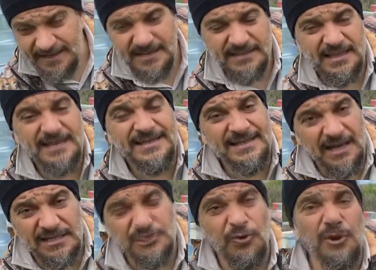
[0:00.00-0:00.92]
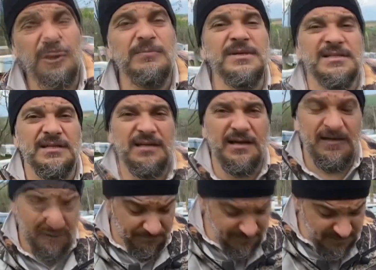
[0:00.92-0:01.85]
ne kadar ilaç olmasa da
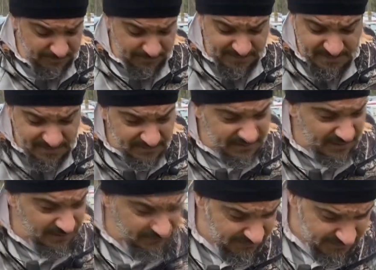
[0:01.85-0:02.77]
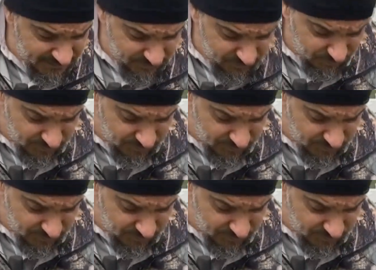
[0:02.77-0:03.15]
bir besin takviyesi de